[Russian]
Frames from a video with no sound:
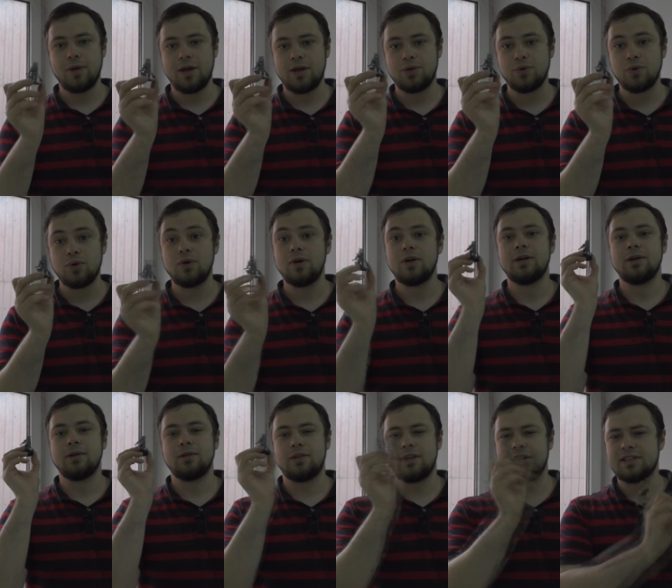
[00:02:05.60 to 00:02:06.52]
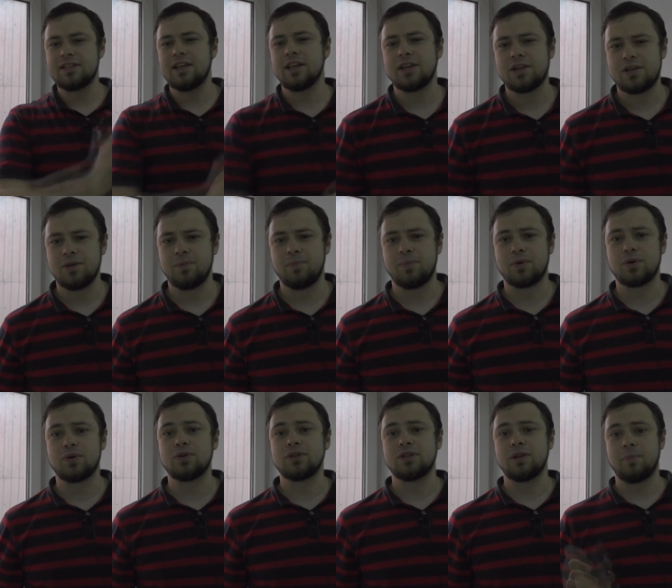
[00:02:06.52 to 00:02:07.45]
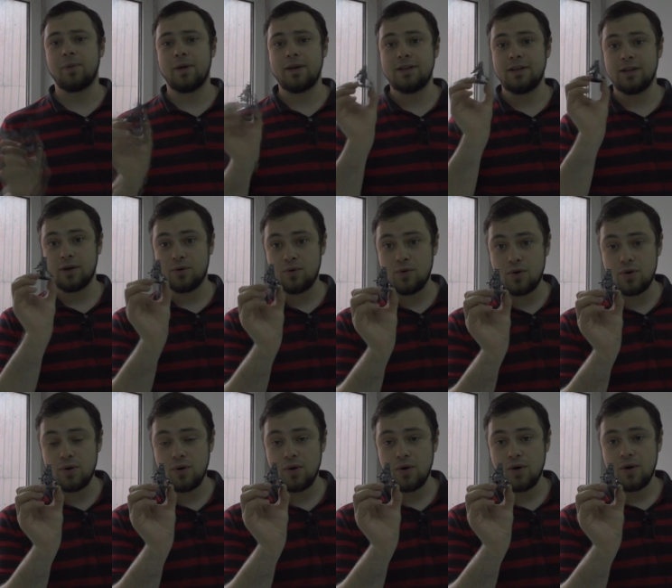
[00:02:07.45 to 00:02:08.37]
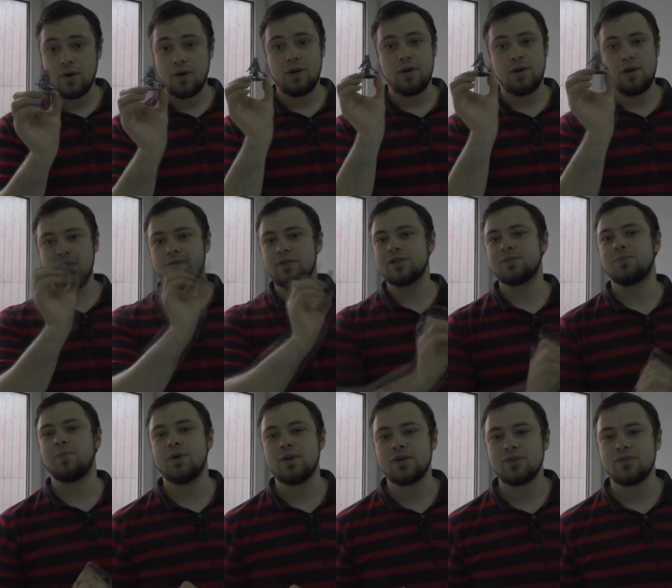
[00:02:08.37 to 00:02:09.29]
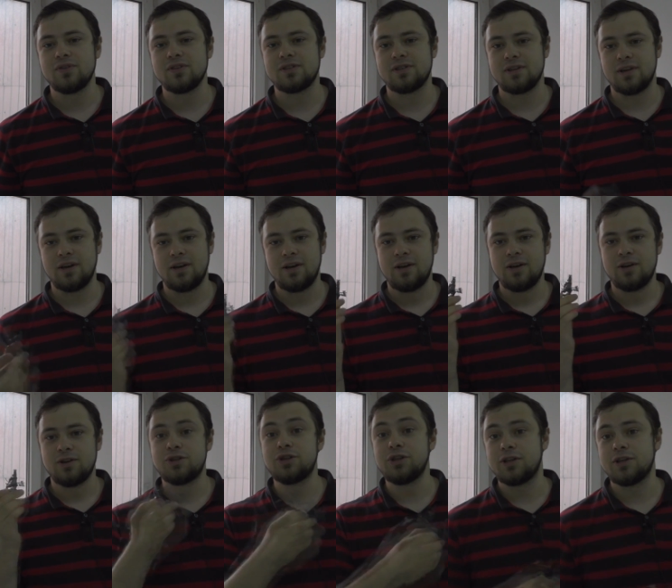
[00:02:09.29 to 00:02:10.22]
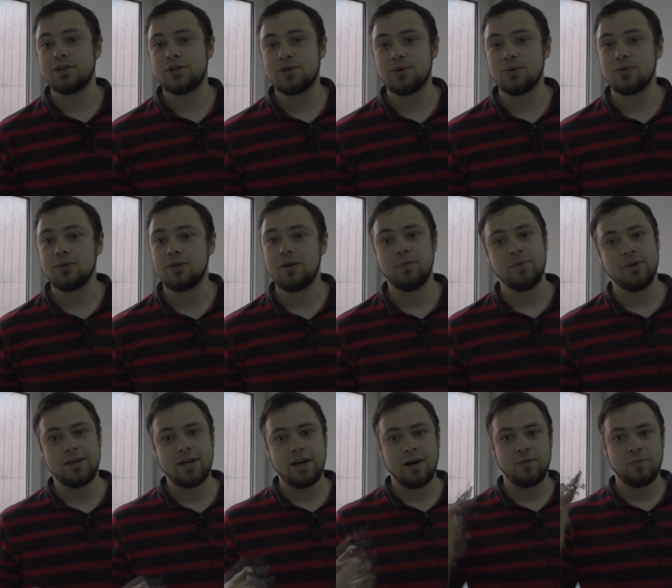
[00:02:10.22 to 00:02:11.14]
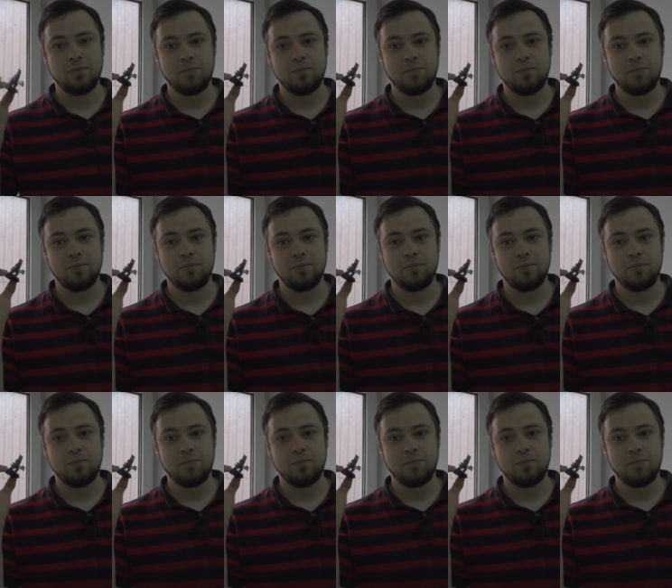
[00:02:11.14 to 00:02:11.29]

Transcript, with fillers: миниатюру, достаточно просто пойти на кухню и воспользоваться жидкостью для мытья